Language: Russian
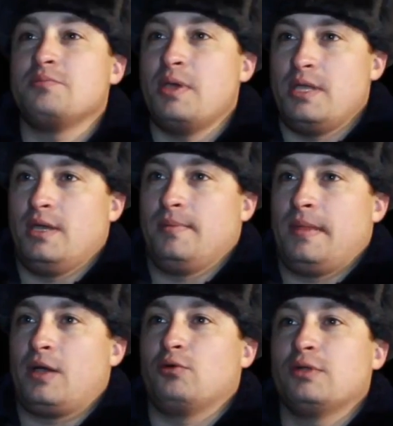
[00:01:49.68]
терпение.
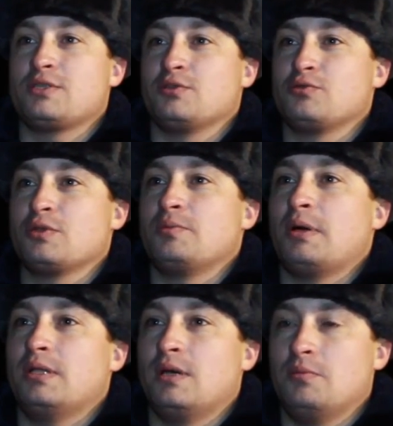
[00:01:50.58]
Окунаться нужно
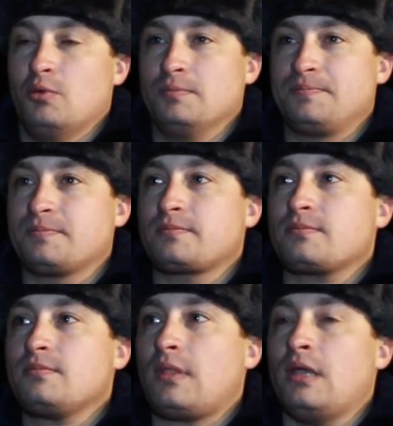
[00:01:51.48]
по одному.
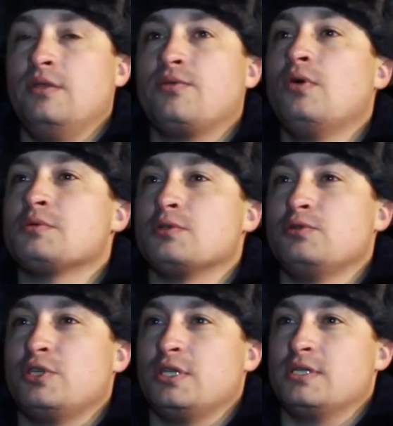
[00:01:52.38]
Ни в коем
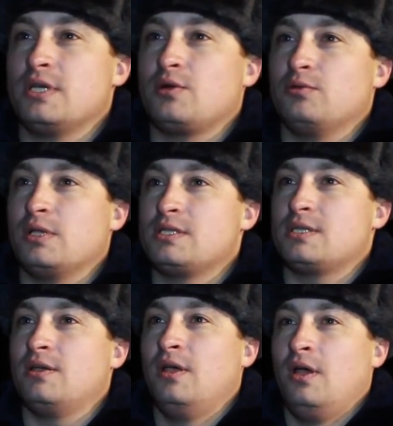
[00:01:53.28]
случае нельзя
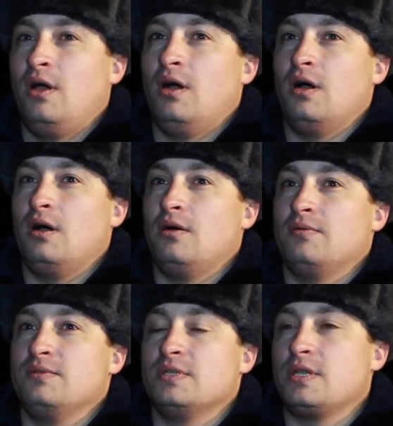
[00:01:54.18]
окунаться а,
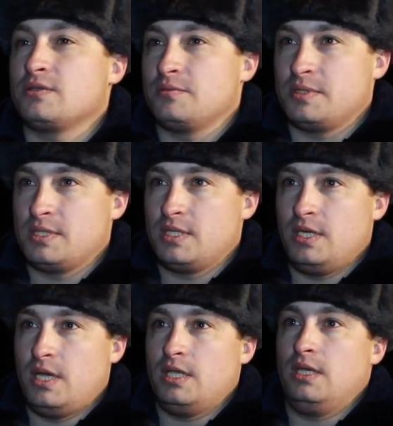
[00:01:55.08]
в нетрезвом
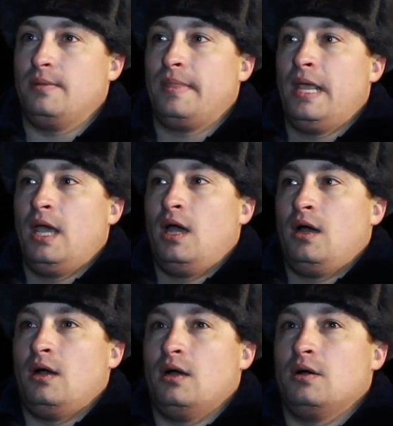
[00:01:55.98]
состоянии.
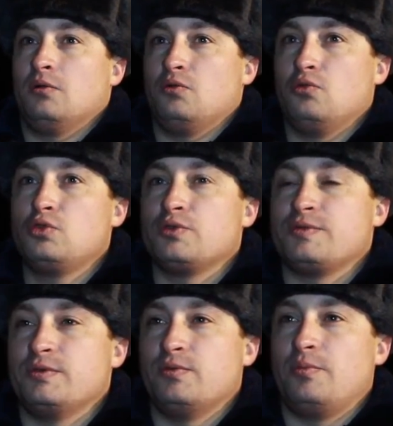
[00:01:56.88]
А лучше
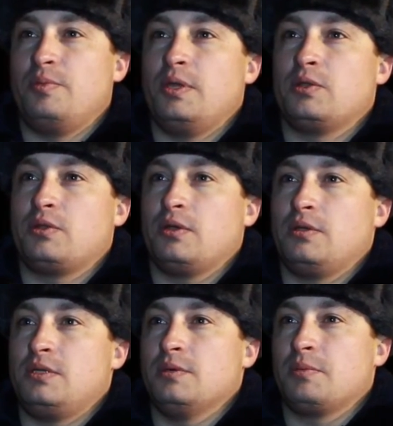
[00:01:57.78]
всего перед
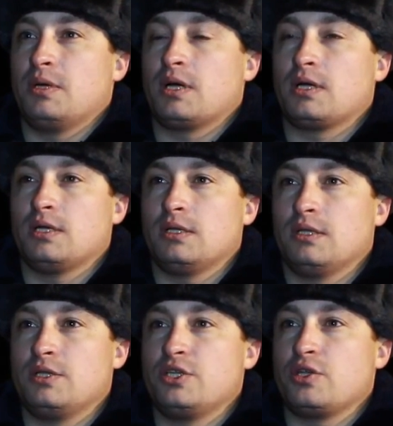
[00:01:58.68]
тем, как
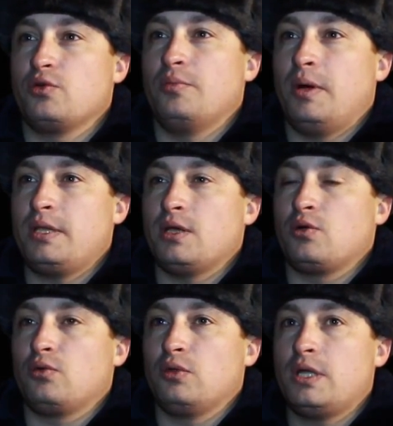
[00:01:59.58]
начать купание,
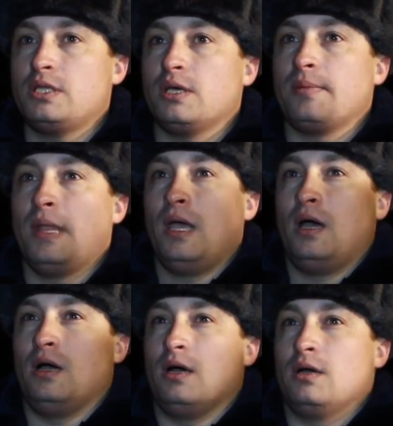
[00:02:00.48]
окунание,
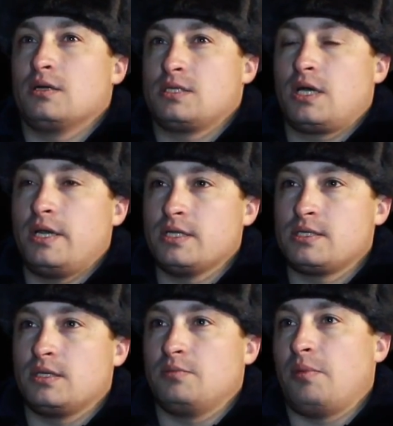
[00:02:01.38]
а,
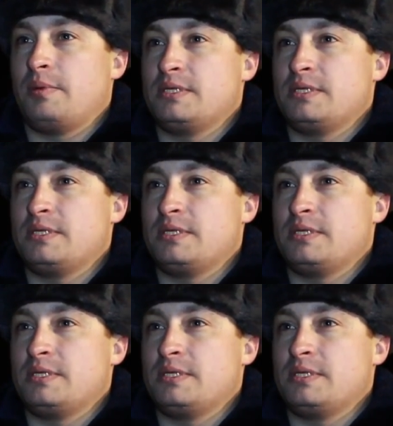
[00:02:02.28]
разогреться, там,